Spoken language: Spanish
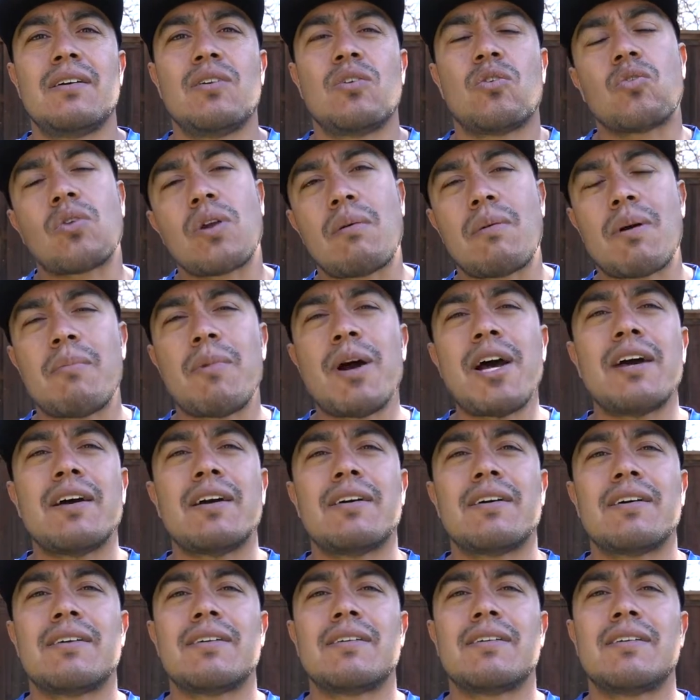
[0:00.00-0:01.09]
O la mamá,
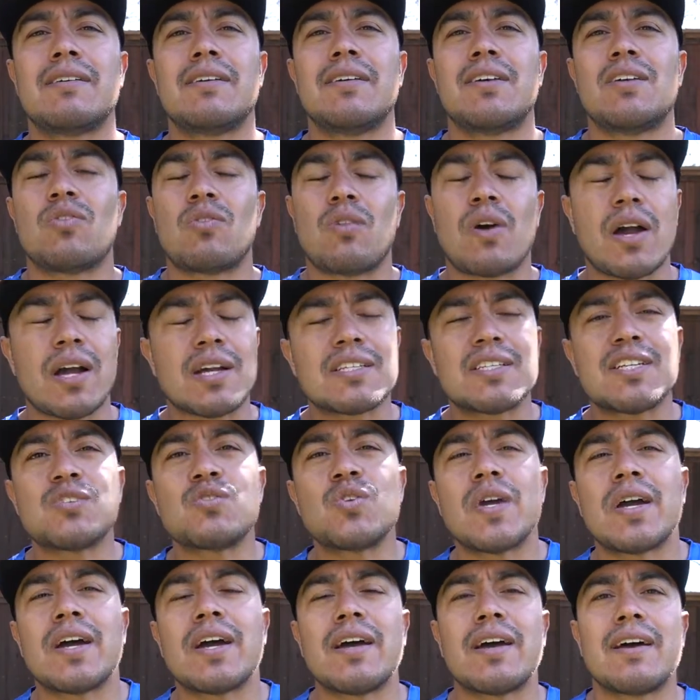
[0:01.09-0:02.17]
no hagas eso,
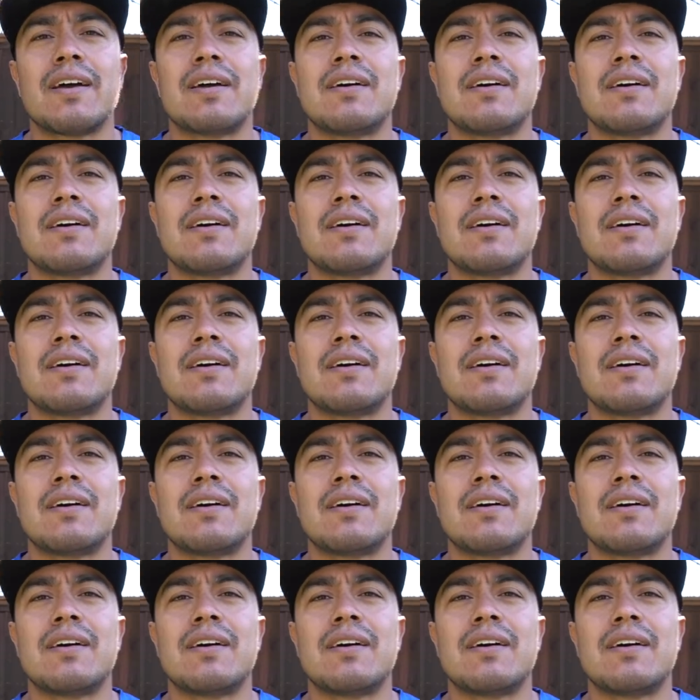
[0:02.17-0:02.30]
hija.